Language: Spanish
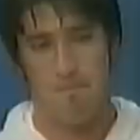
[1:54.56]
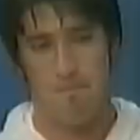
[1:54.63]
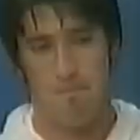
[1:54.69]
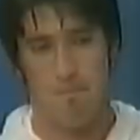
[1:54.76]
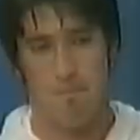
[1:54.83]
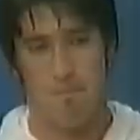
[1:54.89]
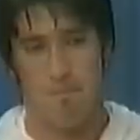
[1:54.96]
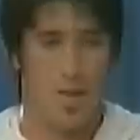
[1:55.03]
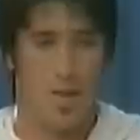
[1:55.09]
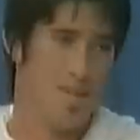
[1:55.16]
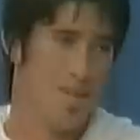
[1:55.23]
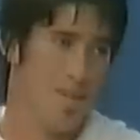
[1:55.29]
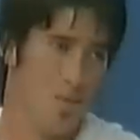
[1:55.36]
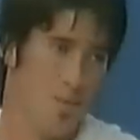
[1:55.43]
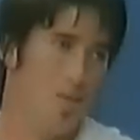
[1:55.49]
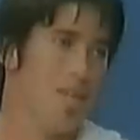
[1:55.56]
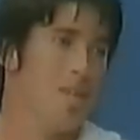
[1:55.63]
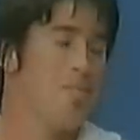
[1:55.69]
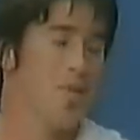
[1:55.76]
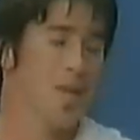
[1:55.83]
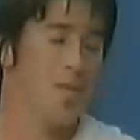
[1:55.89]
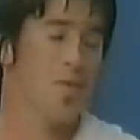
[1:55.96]
Puede ser, dos equipos que
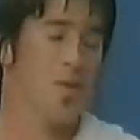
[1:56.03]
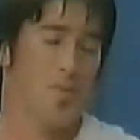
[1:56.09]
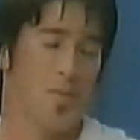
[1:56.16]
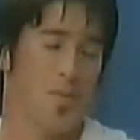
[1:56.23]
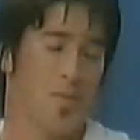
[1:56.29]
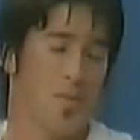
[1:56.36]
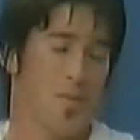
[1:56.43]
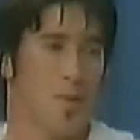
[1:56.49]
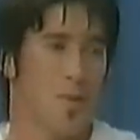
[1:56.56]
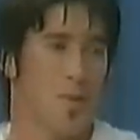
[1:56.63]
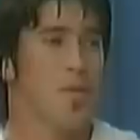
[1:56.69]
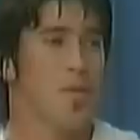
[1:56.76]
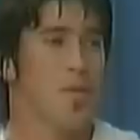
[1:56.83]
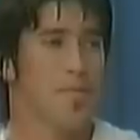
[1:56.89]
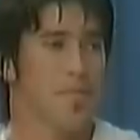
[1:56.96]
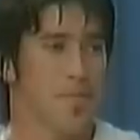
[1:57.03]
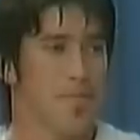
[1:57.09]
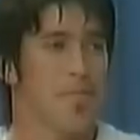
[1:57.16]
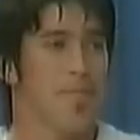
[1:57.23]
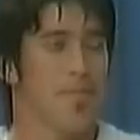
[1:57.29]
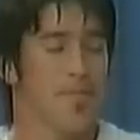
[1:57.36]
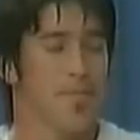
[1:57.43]
proponen y juegan muy bien.
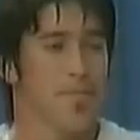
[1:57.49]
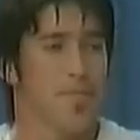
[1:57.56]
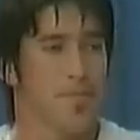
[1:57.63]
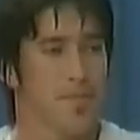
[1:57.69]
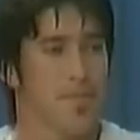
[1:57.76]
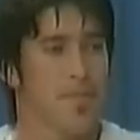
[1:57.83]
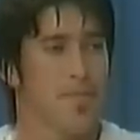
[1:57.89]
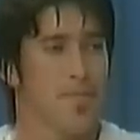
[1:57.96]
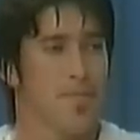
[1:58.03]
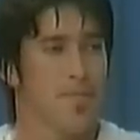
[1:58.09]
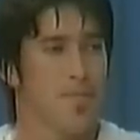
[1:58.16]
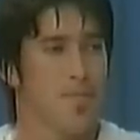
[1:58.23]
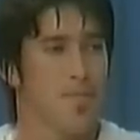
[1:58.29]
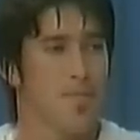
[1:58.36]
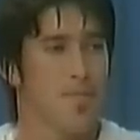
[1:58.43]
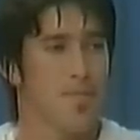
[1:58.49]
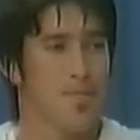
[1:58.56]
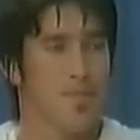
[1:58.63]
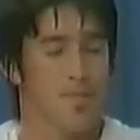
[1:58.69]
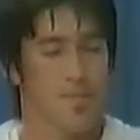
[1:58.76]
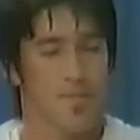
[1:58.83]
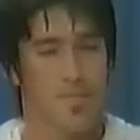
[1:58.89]
¿Y, ahí
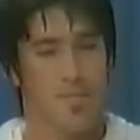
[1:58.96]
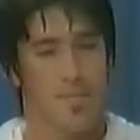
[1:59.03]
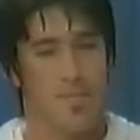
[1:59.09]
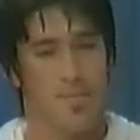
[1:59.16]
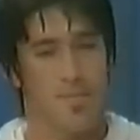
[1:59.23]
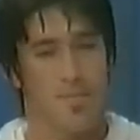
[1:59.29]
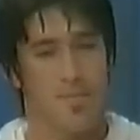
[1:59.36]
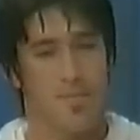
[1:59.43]
paramos? Porque